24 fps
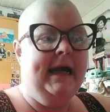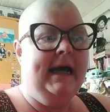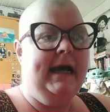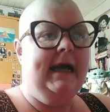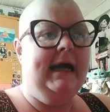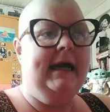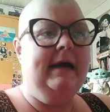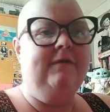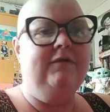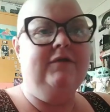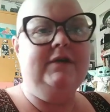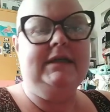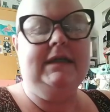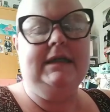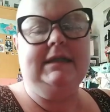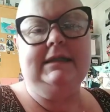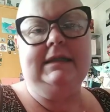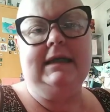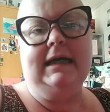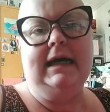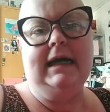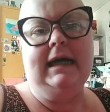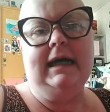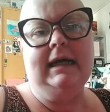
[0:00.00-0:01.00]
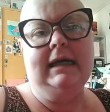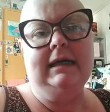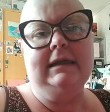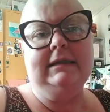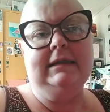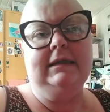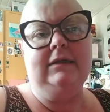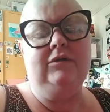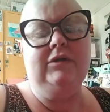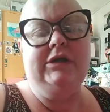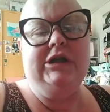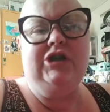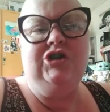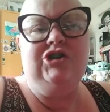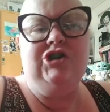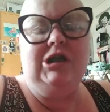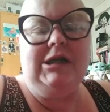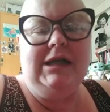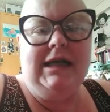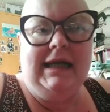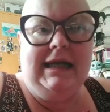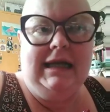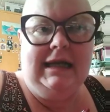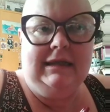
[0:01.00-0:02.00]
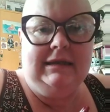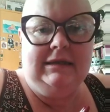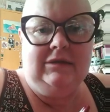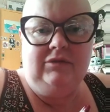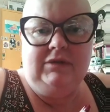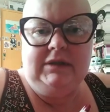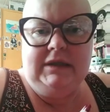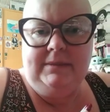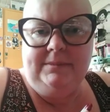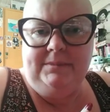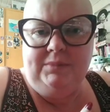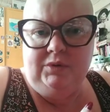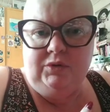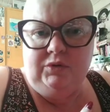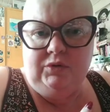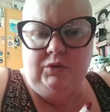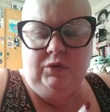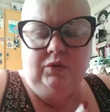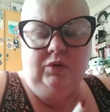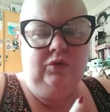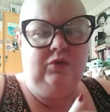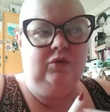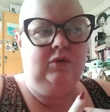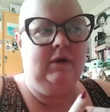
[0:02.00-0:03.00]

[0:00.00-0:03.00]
Ah, você tá dando indireta o tempo todo.